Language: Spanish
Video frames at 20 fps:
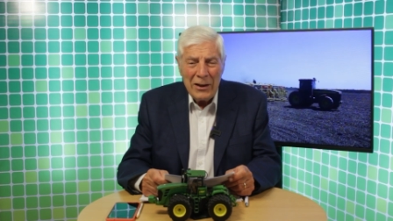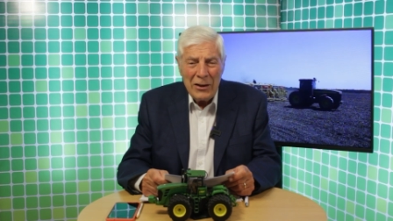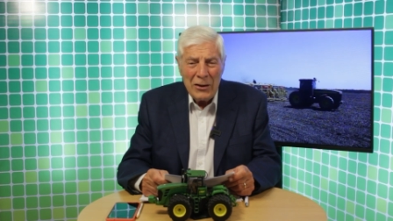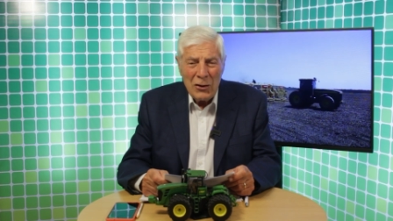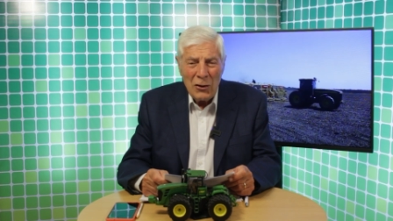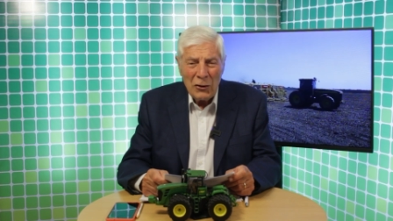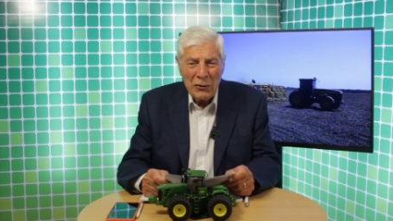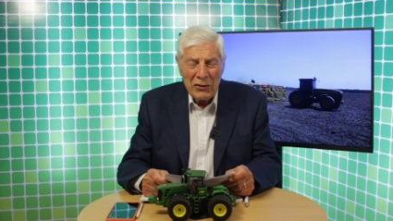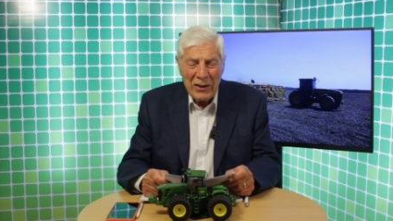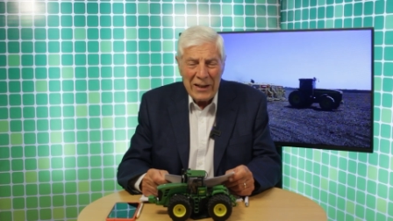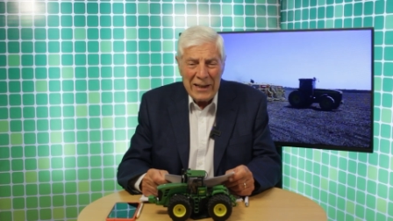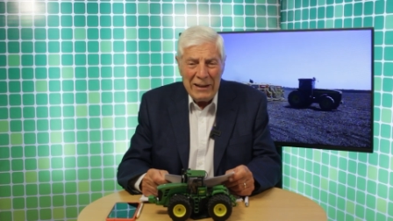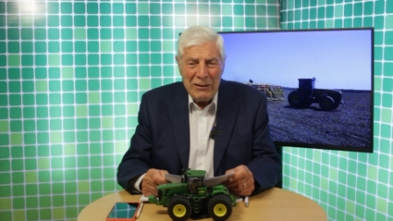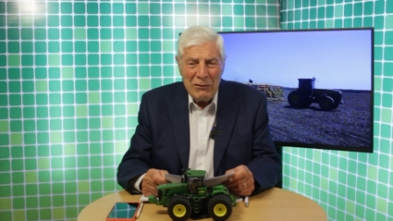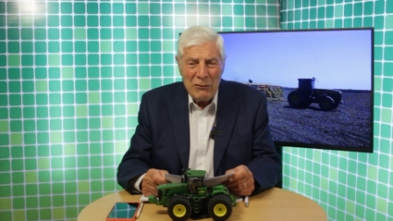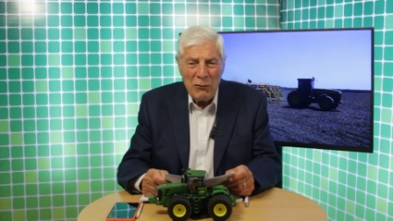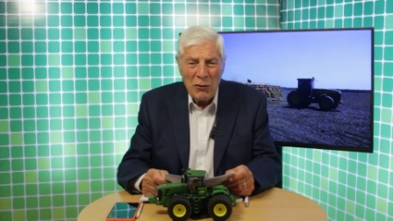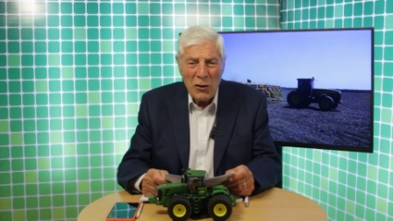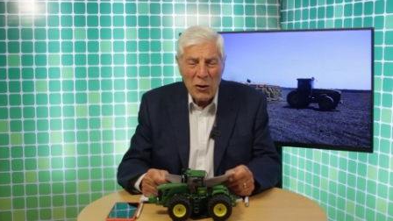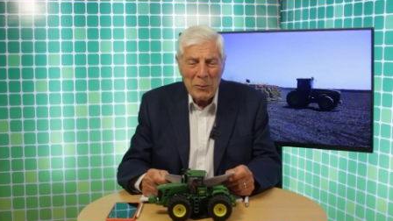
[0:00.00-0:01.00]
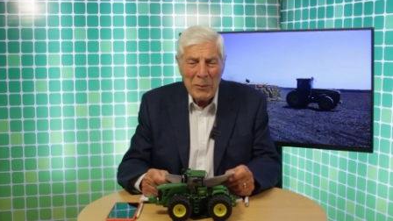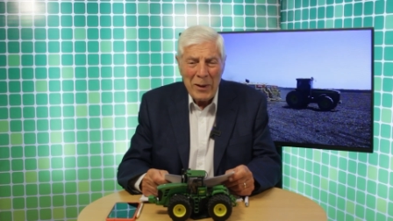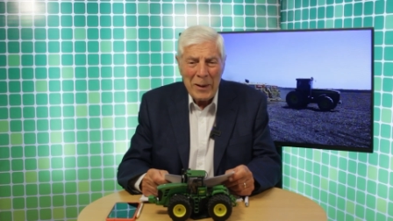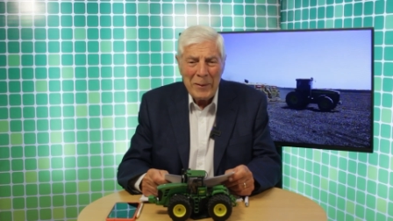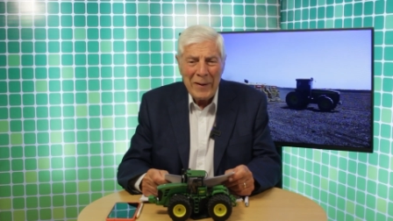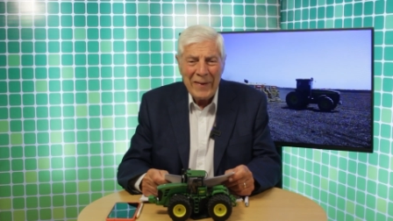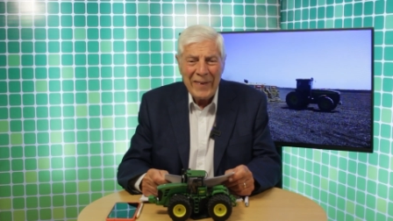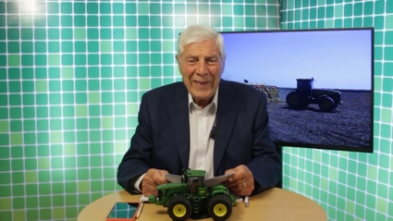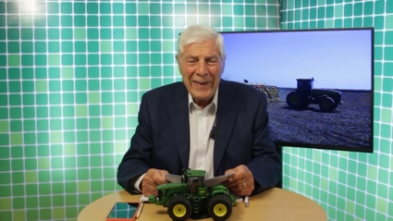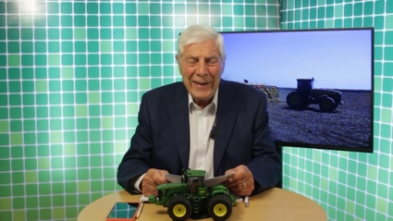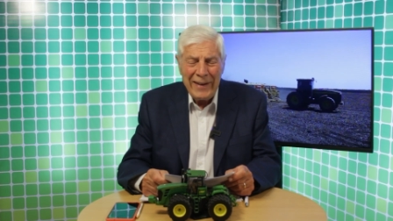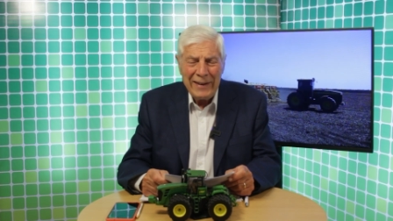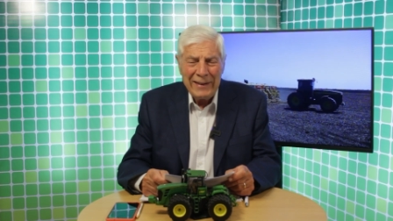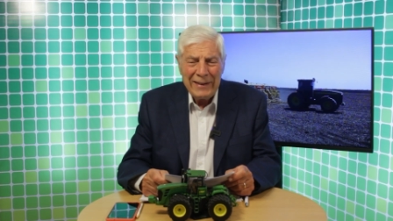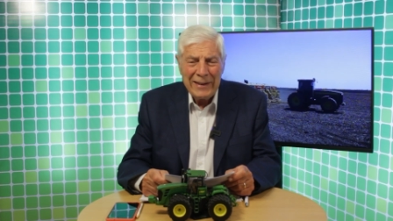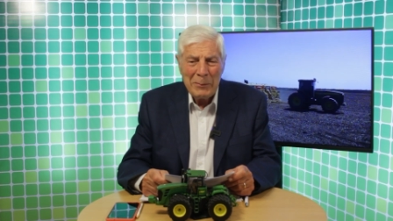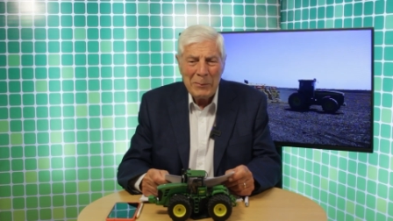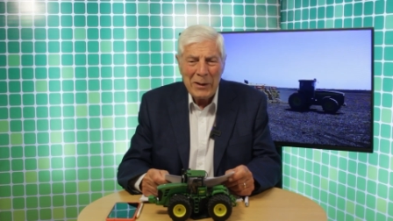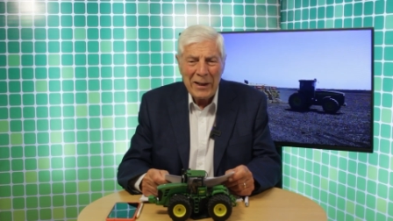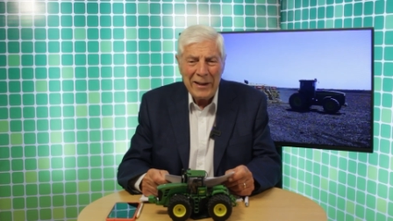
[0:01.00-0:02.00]
nos informaba de
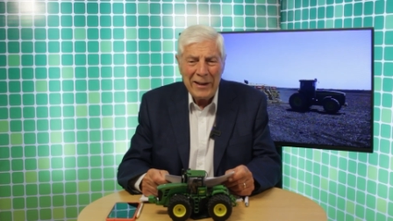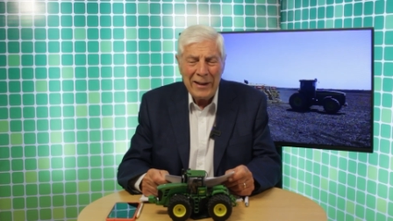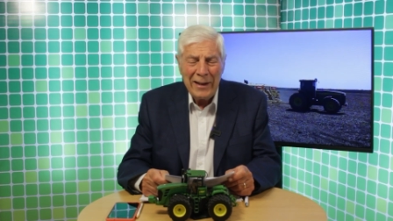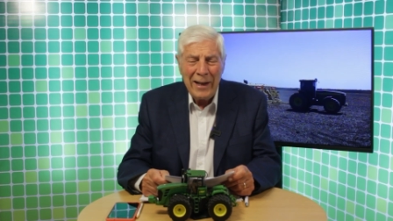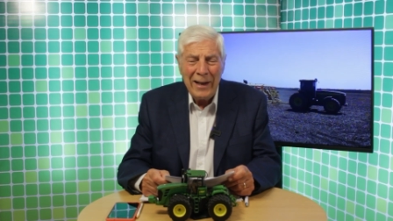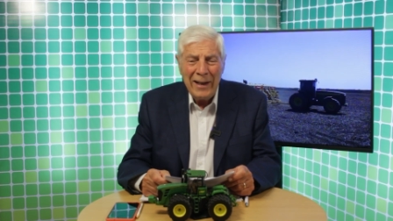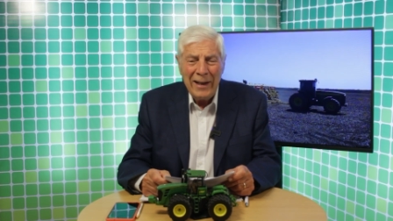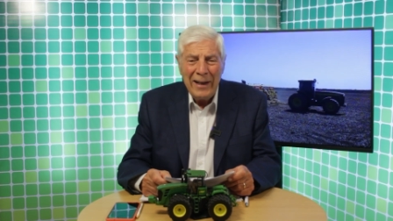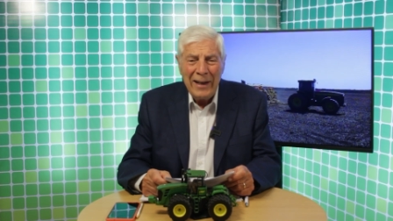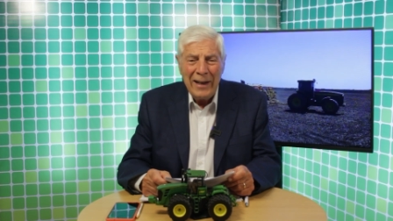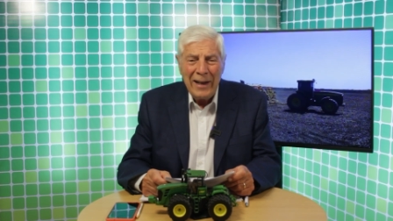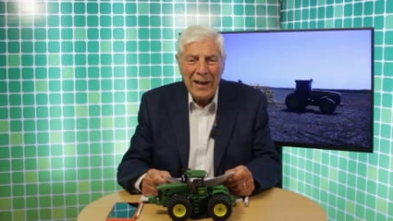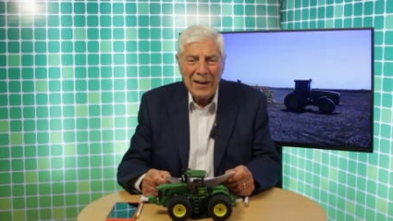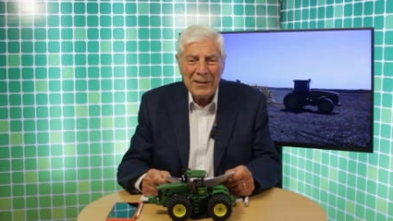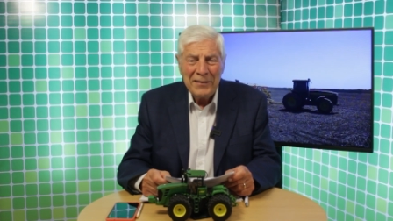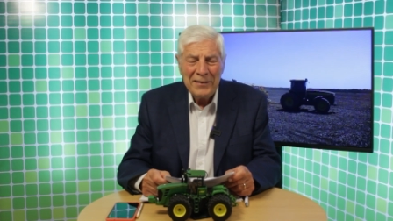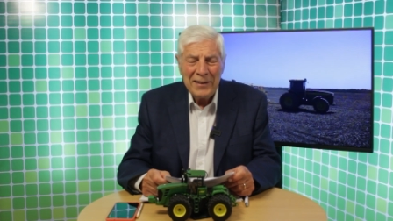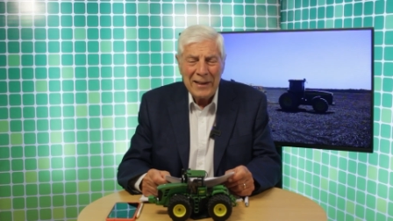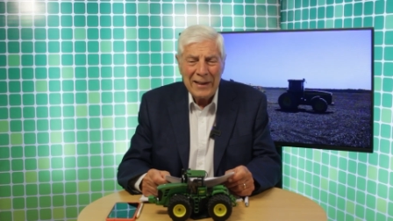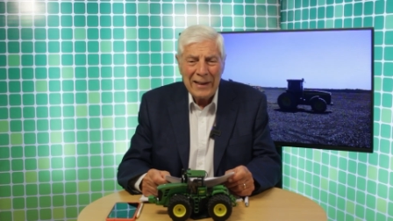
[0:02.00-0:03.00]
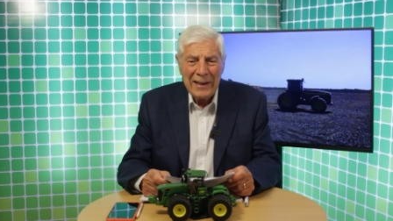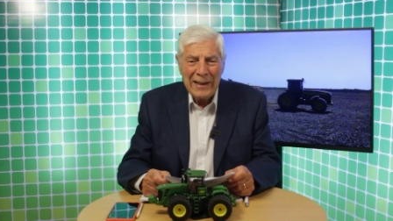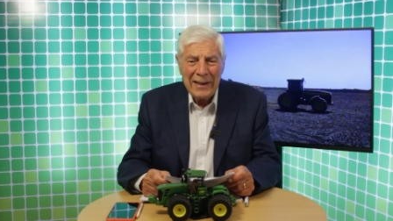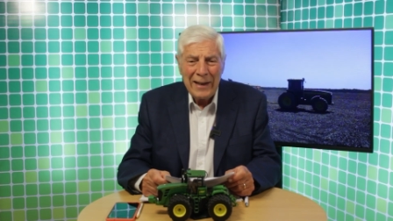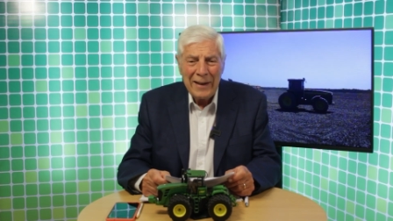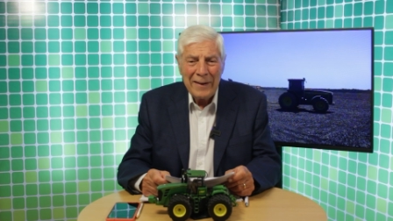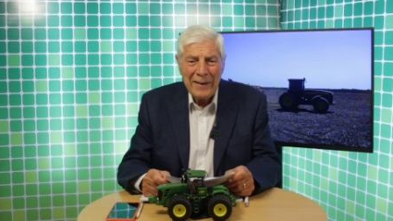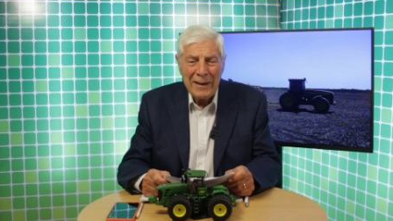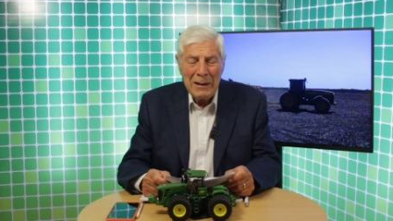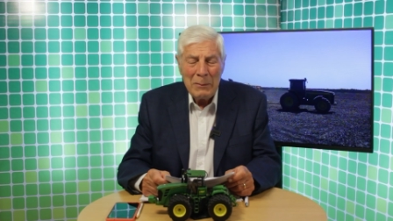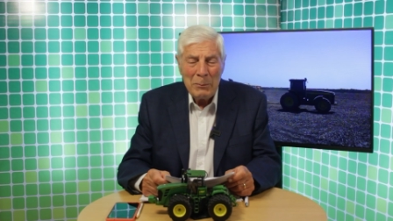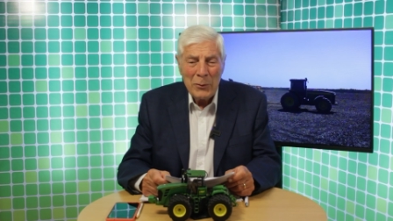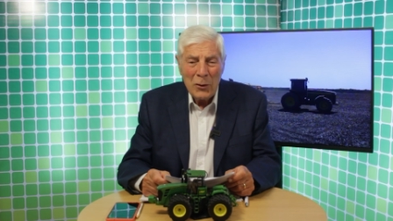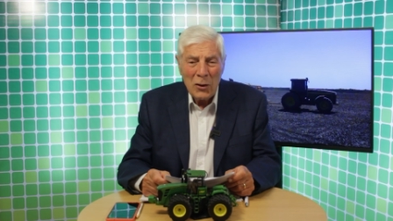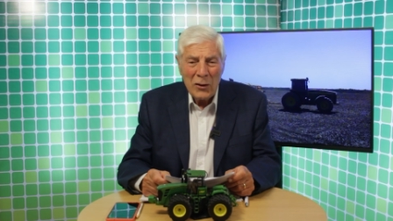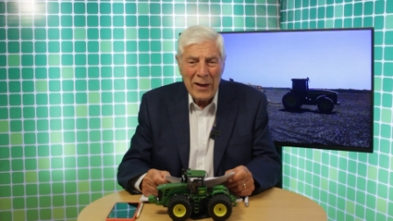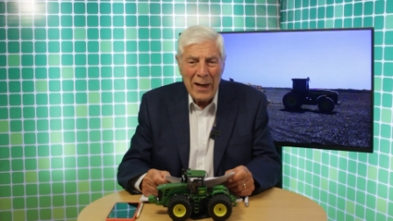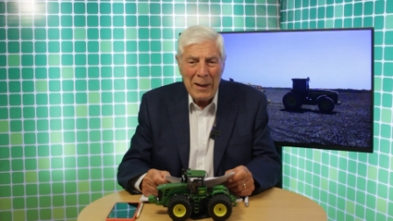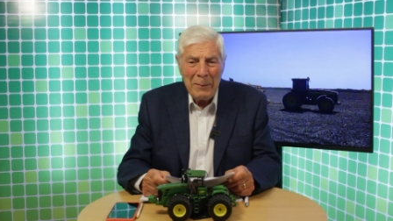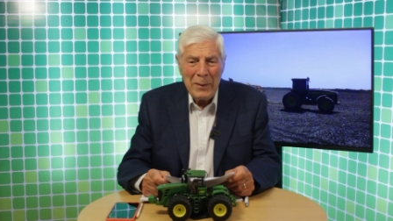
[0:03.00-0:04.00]
esta manera acerca del
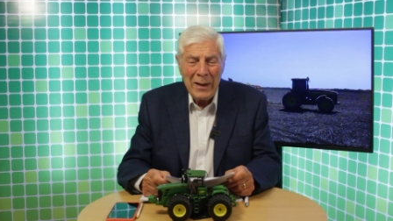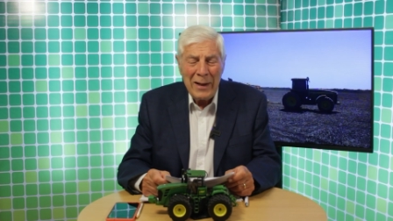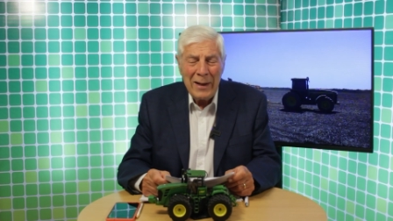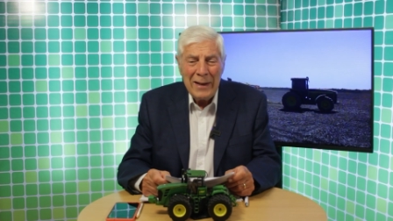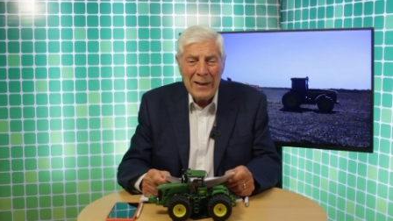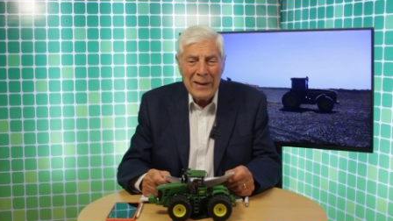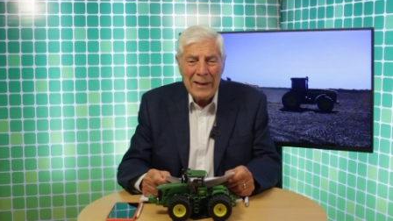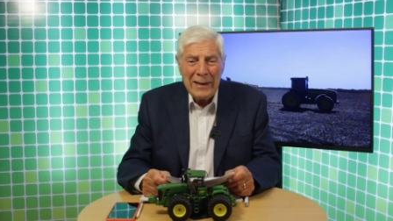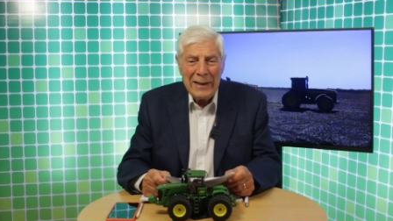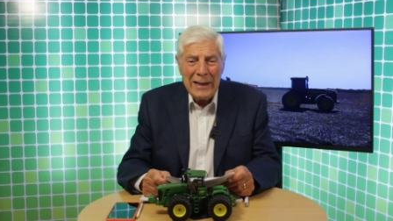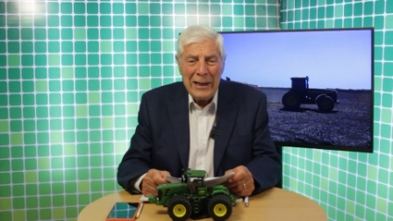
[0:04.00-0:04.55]
programa